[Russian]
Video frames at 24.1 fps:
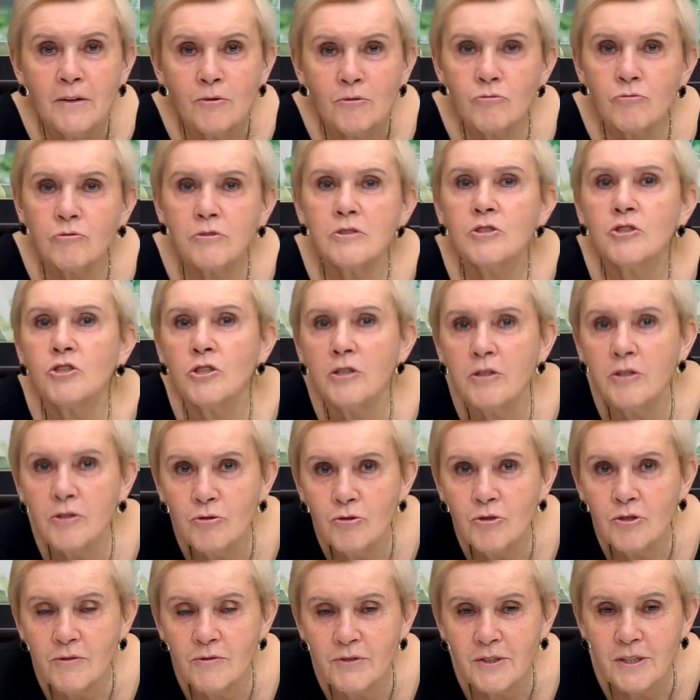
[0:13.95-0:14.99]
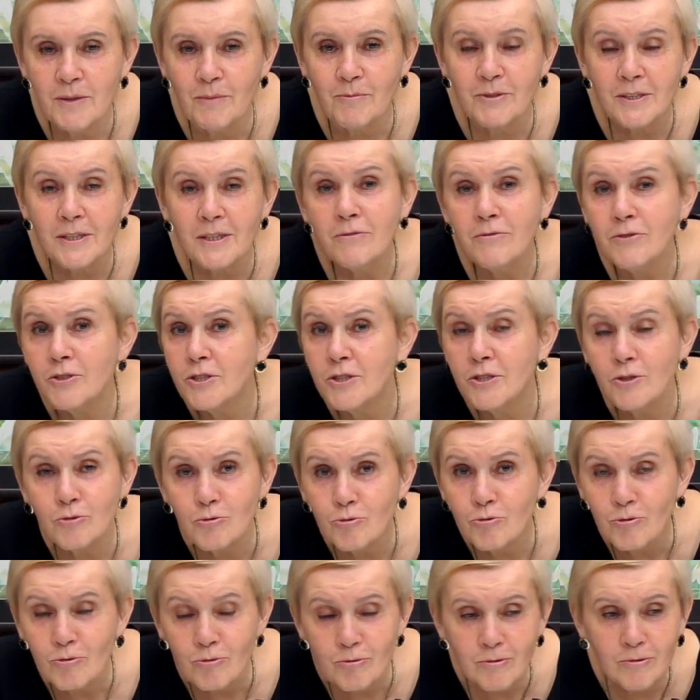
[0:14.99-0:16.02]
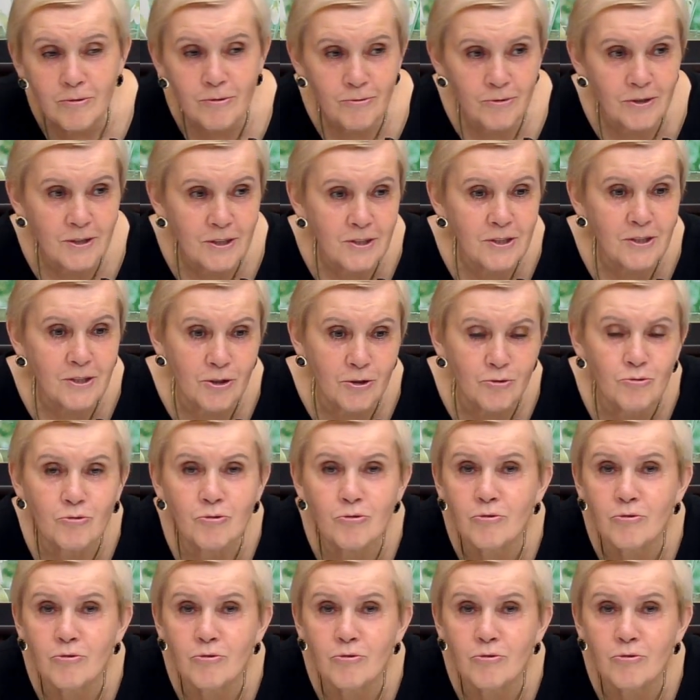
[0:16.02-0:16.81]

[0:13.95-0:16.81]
ну, к сожалению, не всем нравится, но другой у нас нет.